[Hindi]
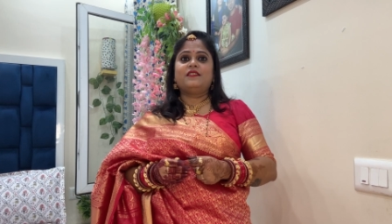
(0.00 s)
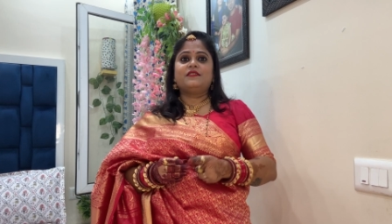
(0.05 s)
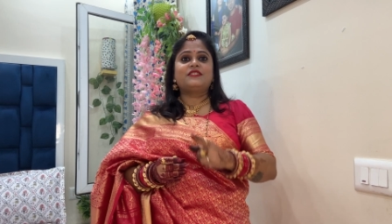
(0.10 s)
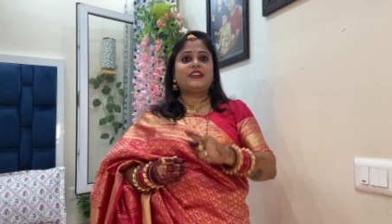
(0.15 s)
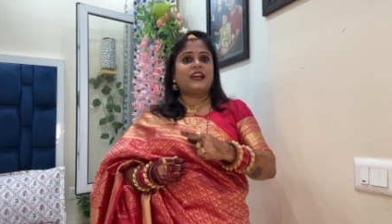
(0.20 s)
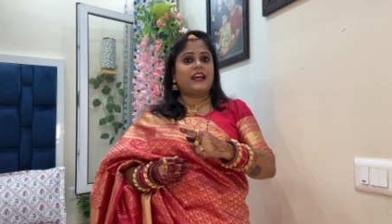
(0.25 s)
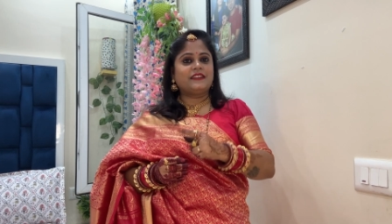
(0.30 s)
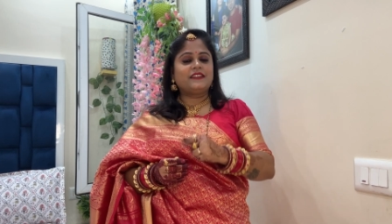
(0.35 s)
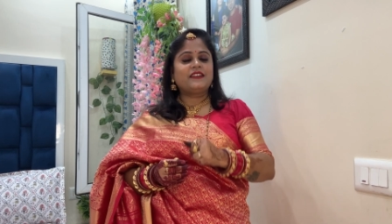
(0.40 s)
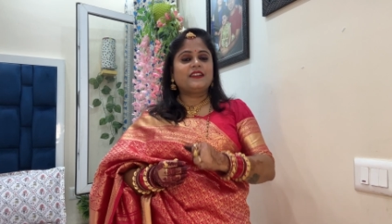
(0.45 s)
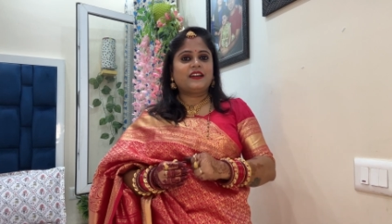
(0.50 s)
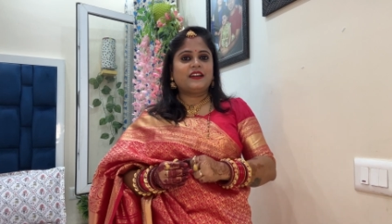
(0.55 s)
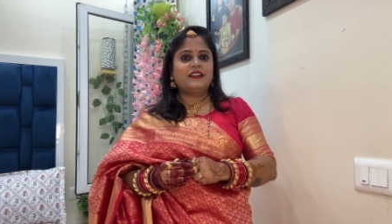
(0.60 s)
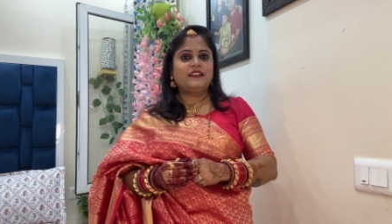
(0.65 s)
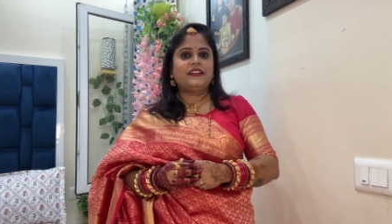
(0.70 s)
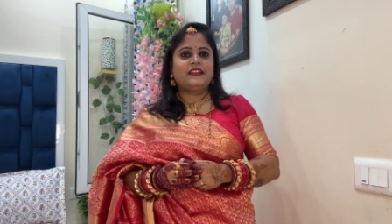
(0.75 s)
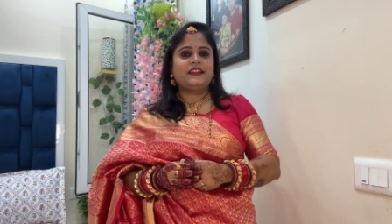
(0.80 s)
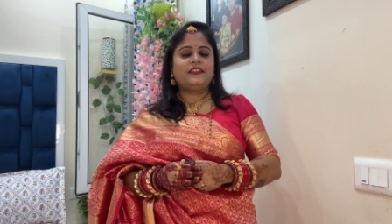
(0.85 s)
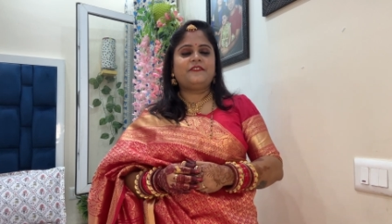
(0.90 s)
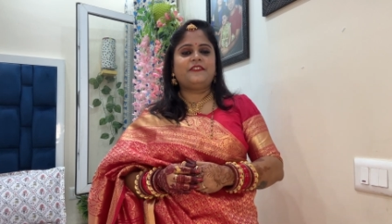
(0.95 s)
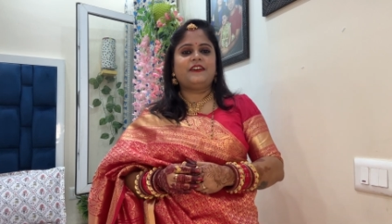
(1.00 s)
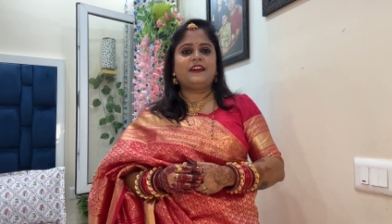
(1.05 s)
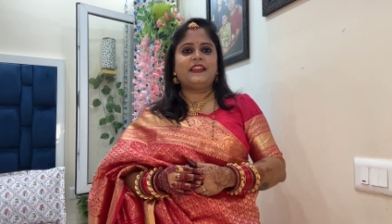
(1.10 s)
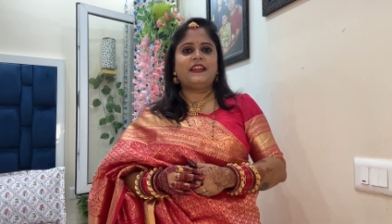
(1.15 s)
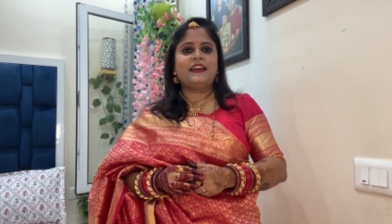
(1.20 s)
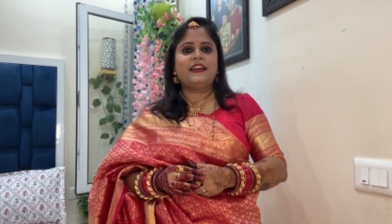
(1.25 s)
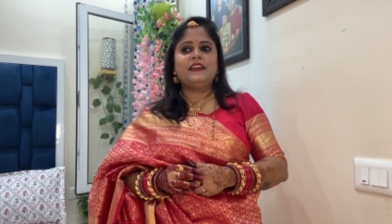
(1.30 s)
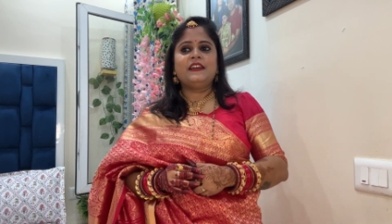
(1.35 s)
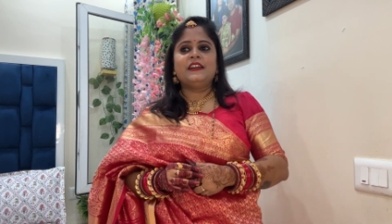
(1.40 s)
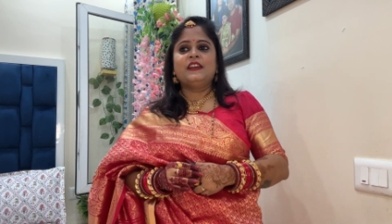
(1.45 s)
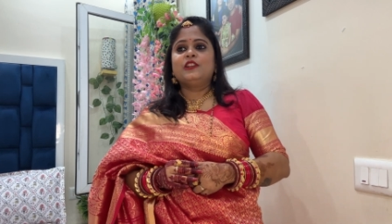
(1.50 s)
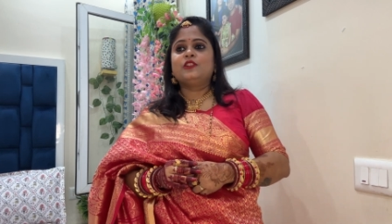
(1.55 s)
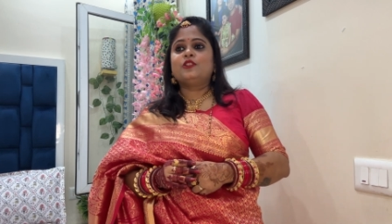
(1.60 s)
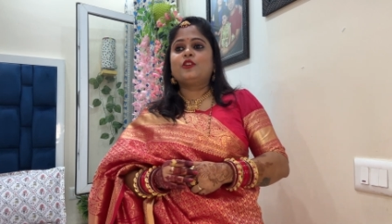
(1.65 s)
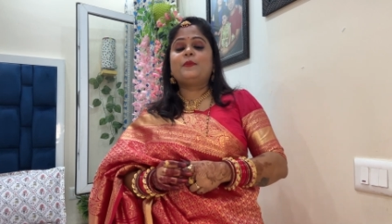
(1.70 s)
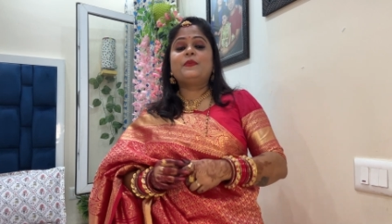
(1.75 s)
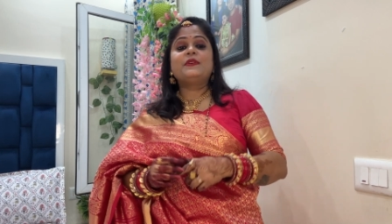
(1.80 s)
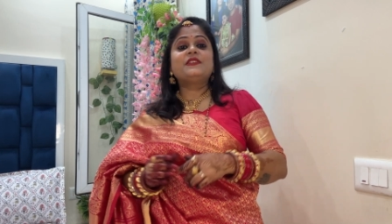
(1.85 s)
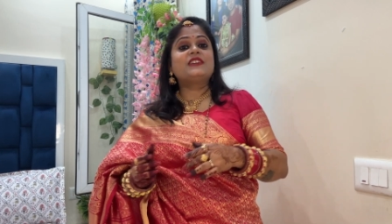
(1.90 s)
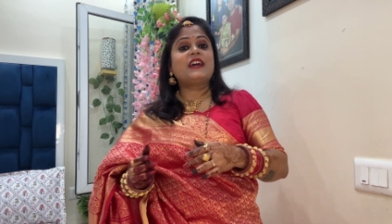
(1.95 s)
चांद निकलने ही वाला है तो
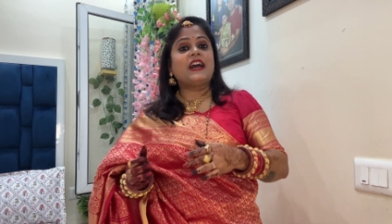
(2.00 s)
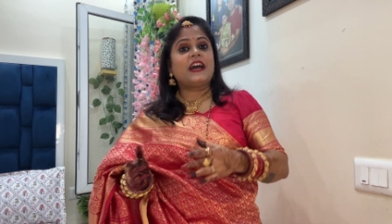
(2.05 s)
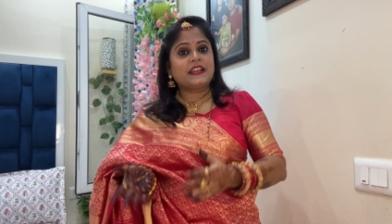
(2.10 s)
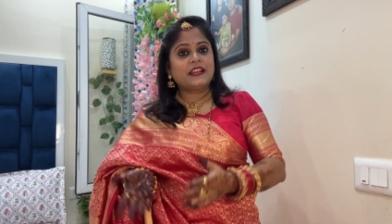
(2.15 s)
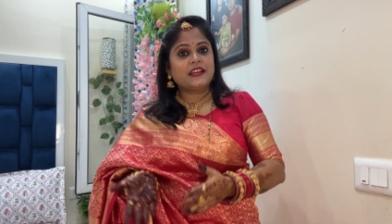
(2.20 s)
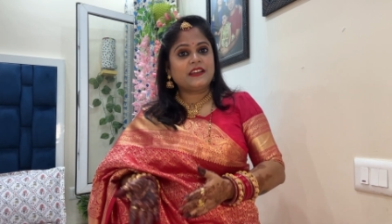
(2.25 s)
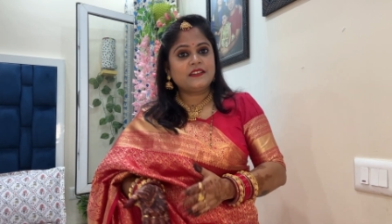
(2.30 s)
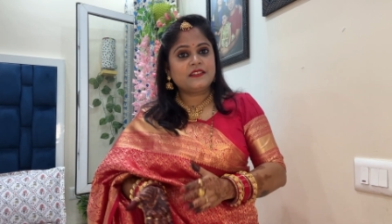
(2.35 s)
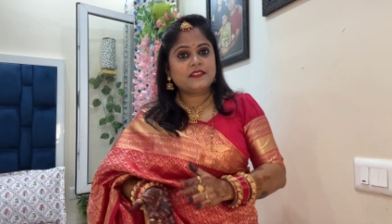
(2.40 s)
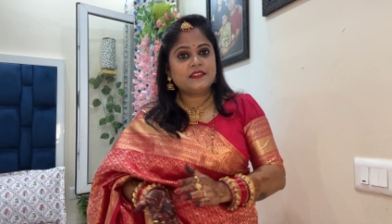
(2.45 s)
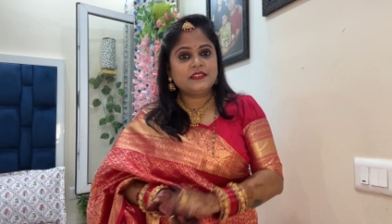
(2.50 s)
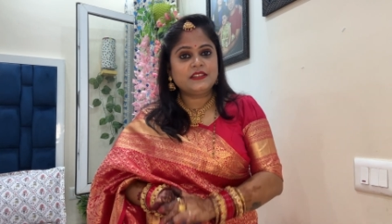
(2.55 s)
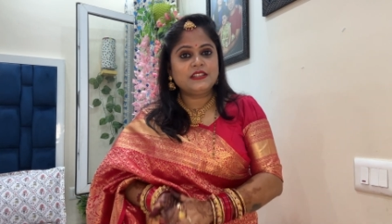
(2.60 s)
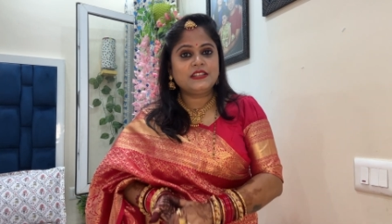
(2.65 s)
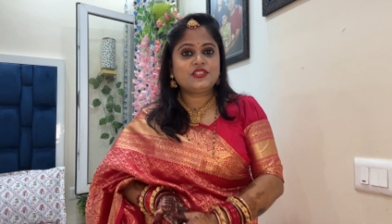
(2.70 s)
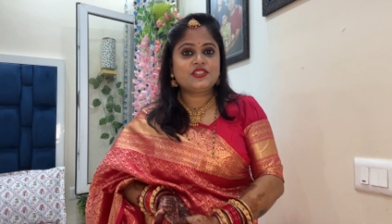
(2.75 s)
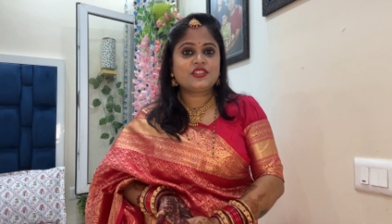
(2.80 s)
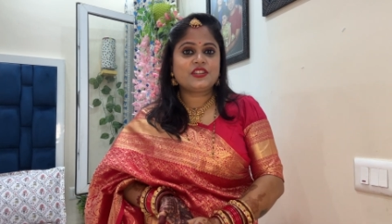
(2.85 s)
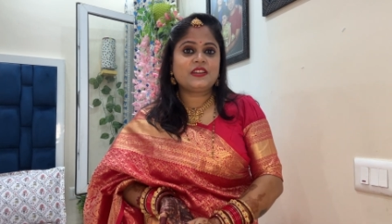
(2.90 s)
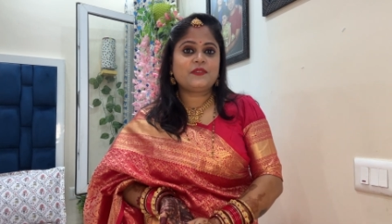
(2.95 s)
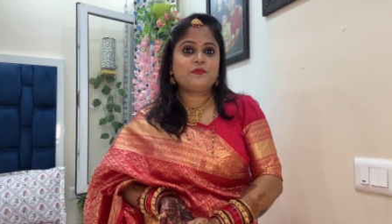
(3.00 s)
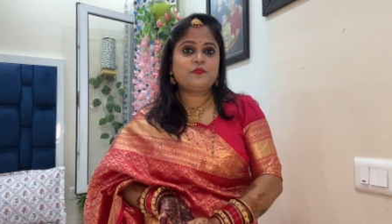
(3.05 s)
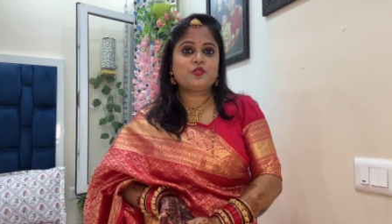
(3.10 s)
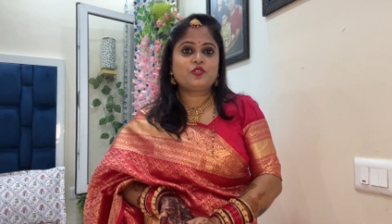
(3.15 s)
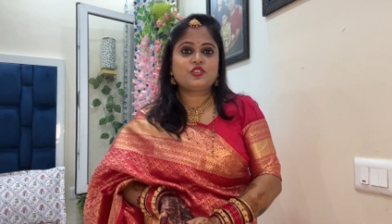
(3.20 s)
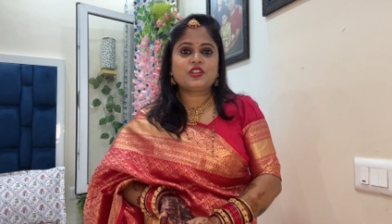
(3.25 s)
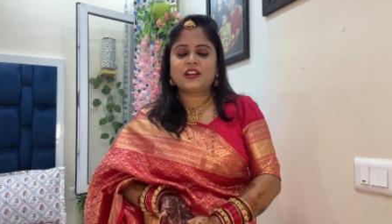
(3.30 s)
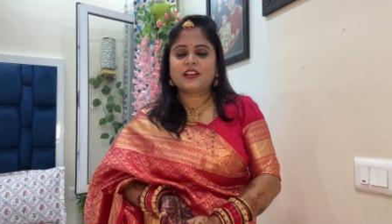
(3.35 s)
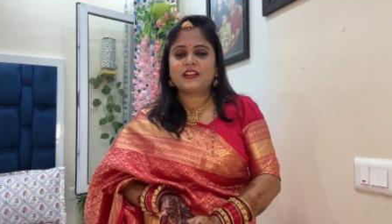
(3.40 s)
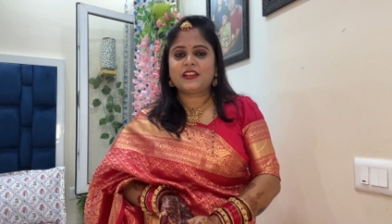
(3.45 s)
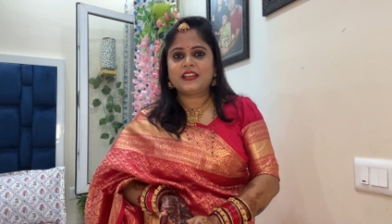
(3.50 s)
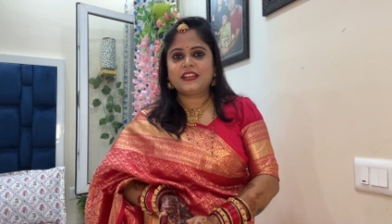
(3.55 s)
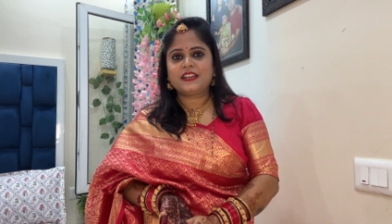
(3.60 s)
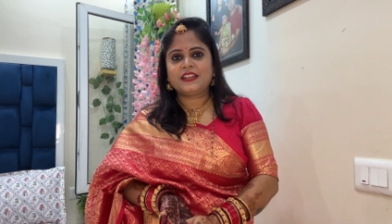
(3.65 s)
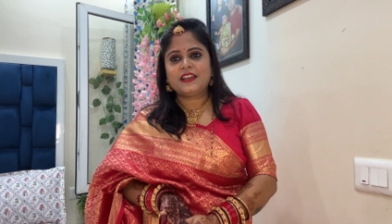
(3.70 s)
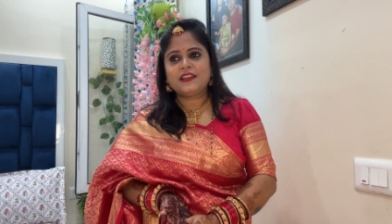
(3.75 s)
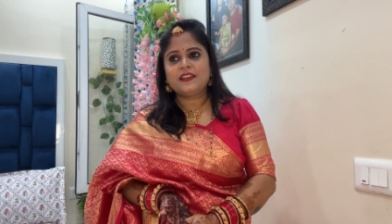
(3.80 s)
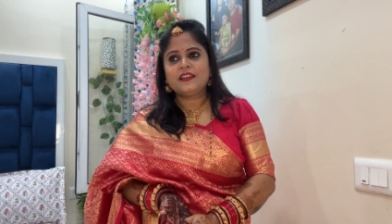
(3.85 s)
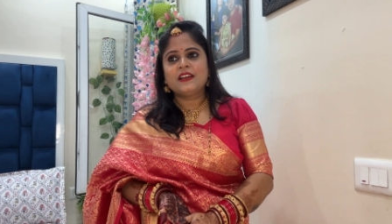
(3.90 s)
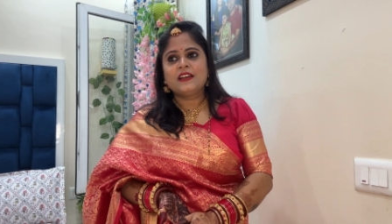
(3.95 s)
अभी जा रहे हैं नीचे पूजा के
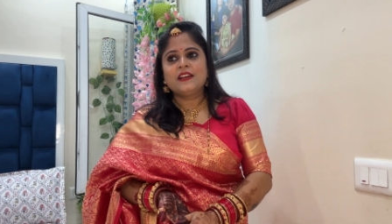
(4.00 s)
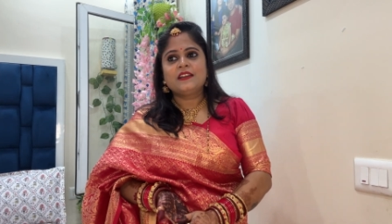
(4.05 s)
लिए